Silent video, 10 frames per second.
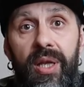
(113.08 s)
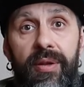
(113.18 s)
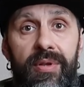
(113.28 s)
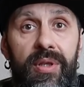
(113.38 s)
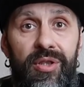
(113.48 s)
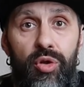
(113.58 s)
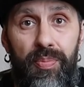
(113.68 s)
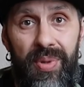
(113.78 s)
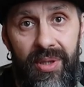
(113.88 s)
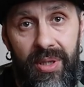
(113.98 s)
гривен
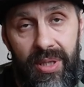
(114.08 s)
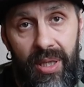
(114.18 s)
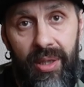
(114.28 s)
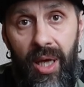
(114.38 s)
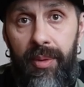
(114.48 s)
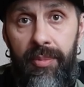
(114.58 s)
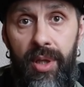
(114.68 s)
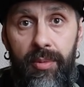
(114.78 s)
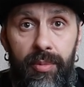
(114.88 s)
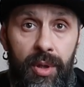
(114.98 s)
150 как
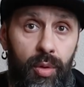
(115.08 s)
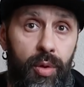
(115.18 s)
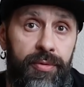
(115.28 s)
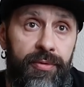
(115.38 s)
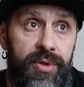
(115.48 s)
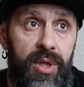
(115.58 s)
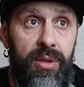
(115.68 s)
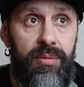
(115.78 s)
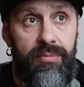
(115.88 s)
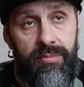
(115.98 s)
минимум на кофе в
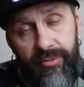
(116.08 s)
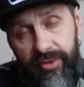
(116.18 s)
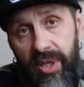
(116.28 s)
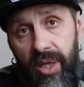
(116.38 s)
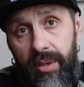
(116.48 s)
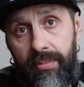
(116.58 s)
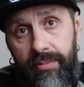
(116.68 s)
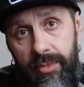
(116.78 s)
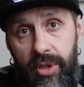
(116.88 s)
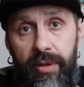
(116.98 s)
день в среднем
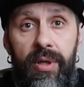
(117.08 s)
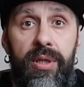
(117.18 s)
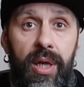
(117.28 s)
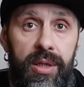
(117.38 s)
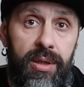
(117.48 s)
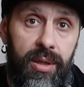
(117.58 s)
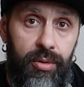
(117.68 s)
человек тратит,